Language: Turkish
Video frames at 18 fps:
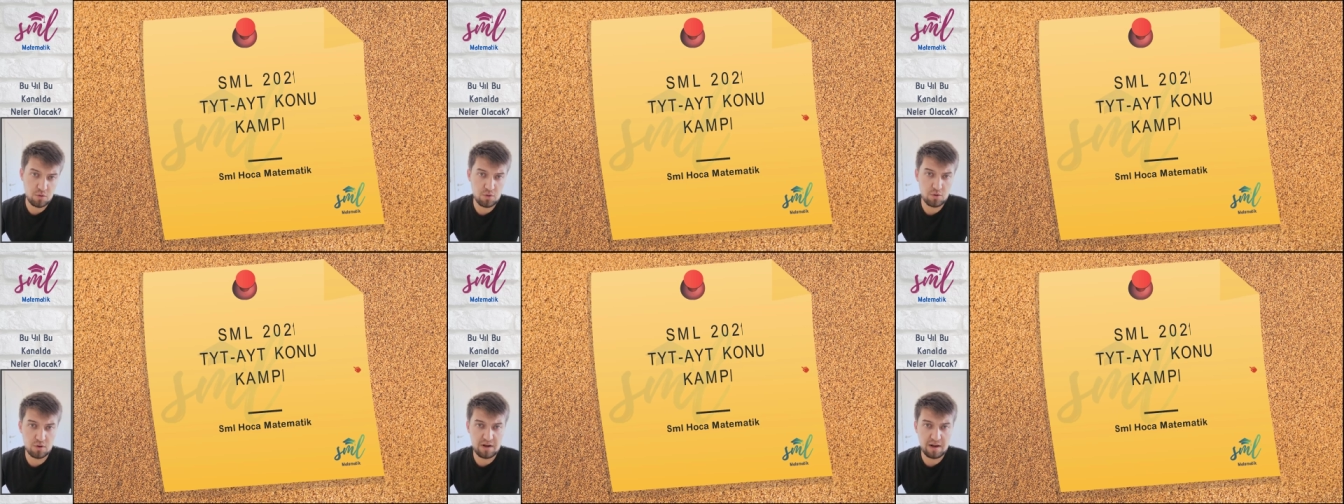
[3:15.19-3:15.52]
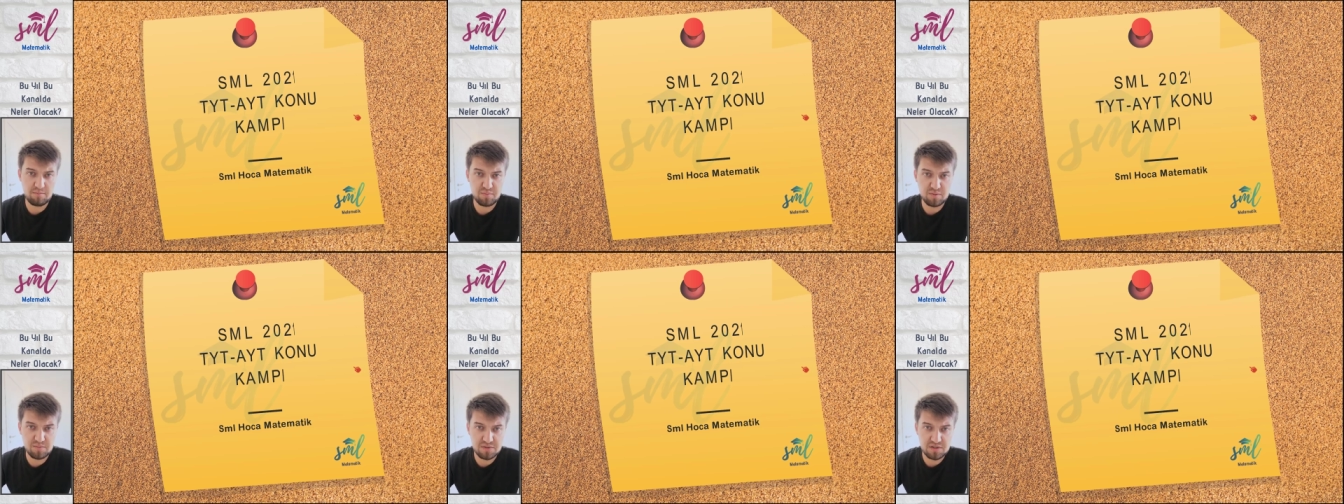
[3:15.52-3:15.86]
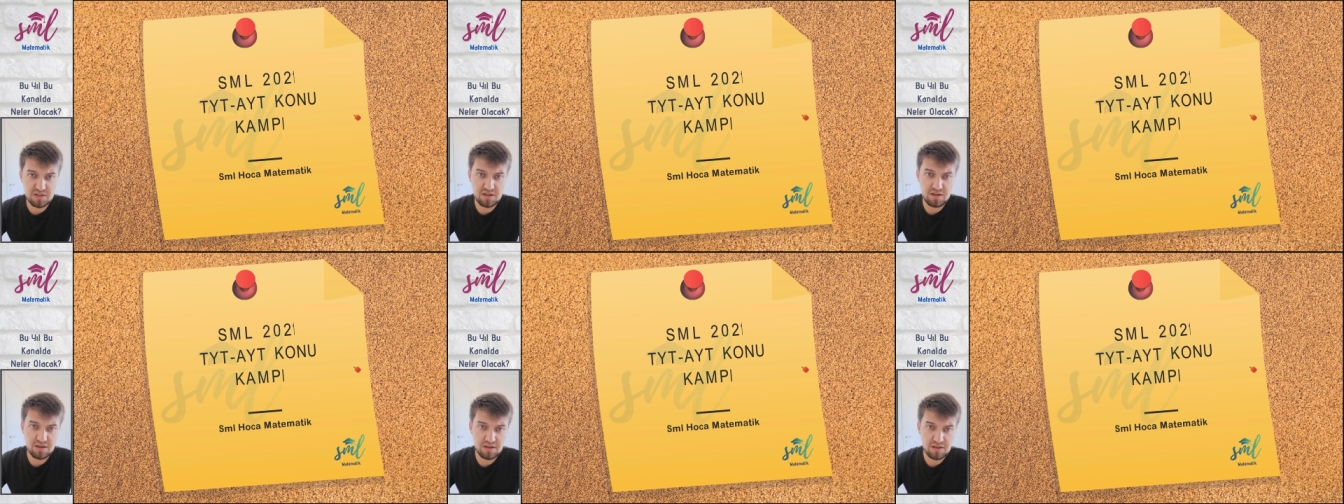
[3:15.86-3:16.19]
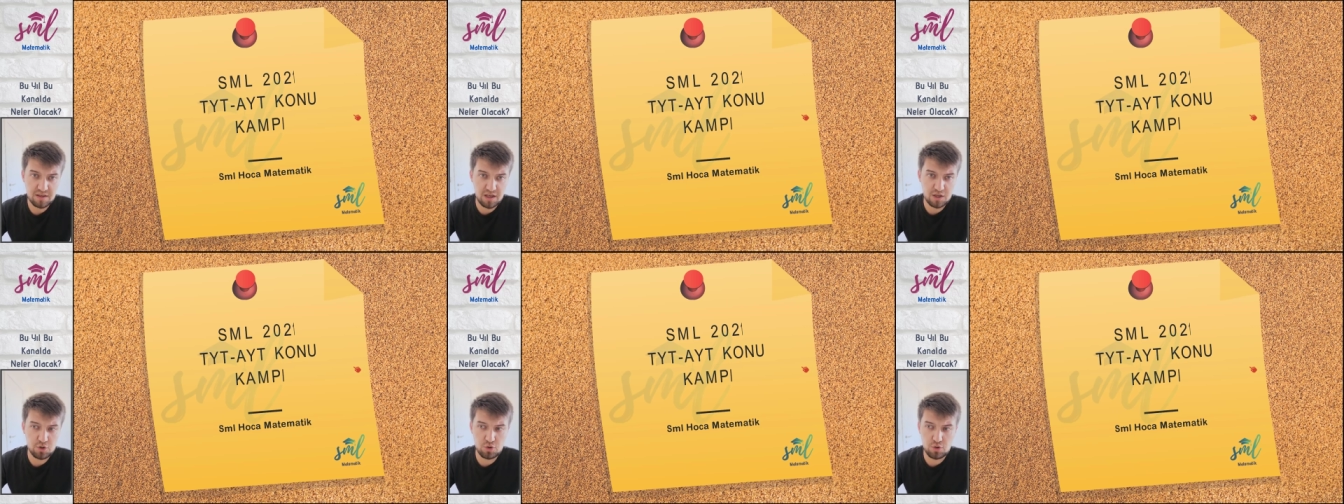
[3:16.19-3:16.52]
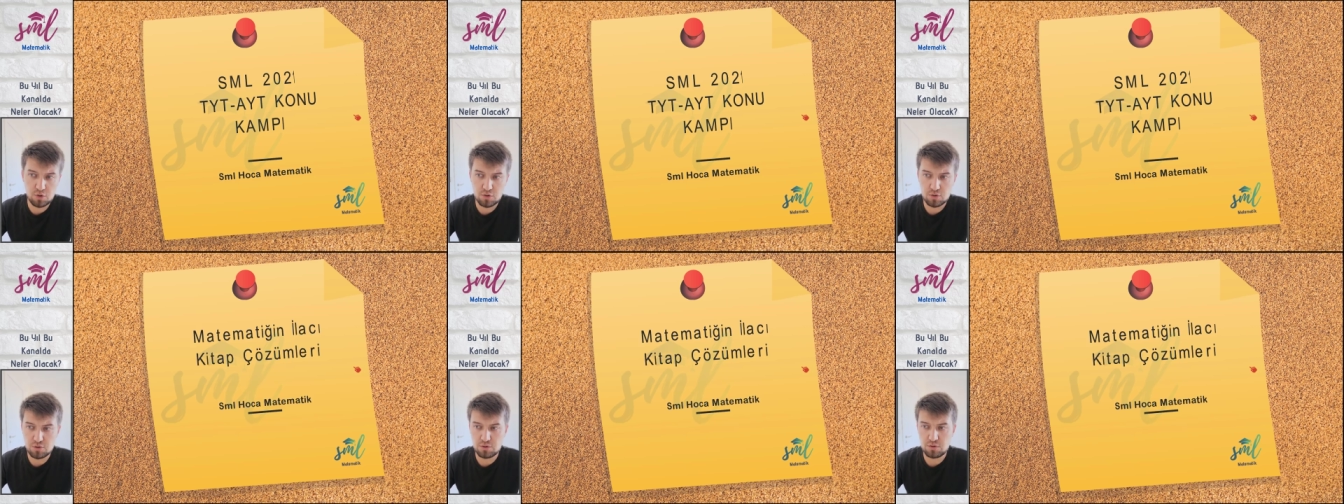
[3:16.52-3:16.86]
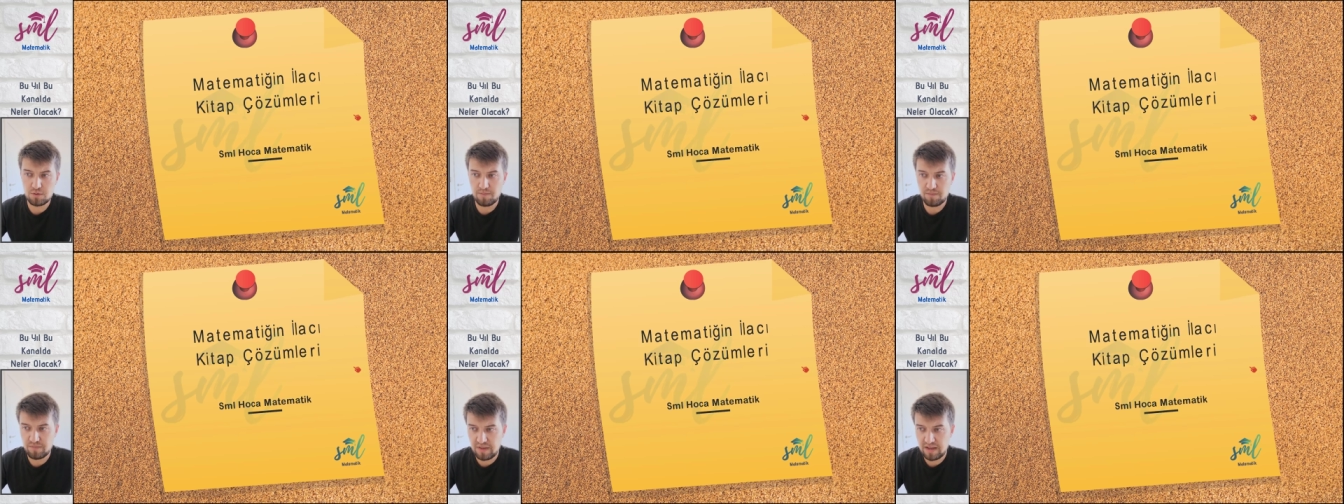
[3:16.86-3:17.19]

Konu kampımızı geçiyoruz.